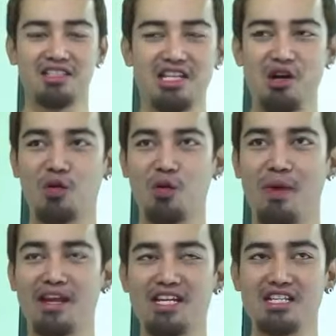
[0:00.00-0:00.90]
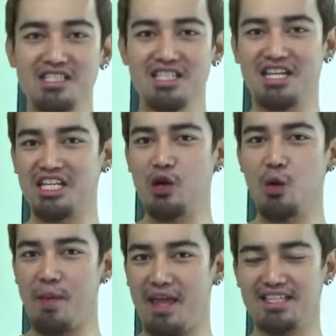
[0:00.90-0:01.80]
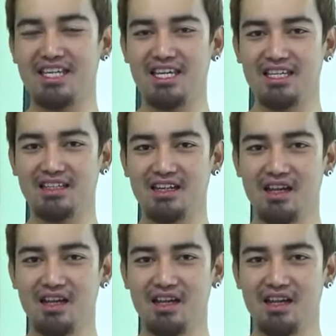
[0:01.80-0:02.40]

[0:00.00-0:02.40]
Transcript: ที่ลดลงไปได้ถึงเจ็ดกิโลแปดขีด